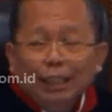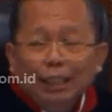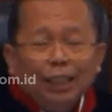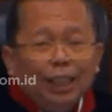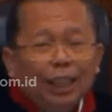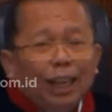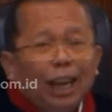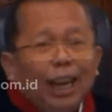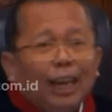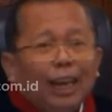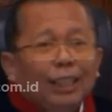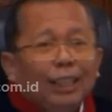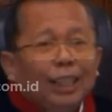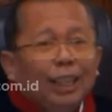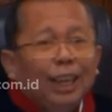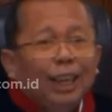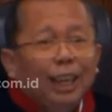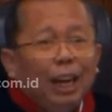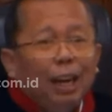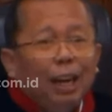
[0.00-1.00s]
terkait
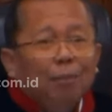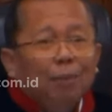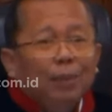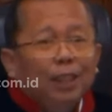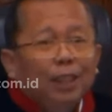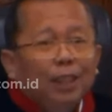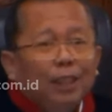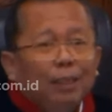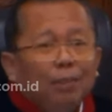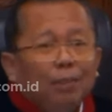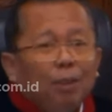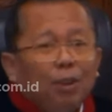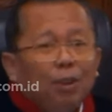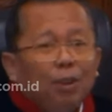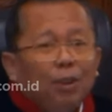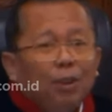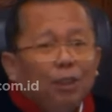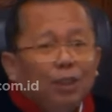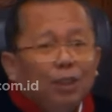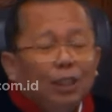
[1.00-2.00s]
dengan apa yang
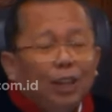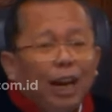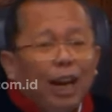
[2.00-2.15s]
dimohon?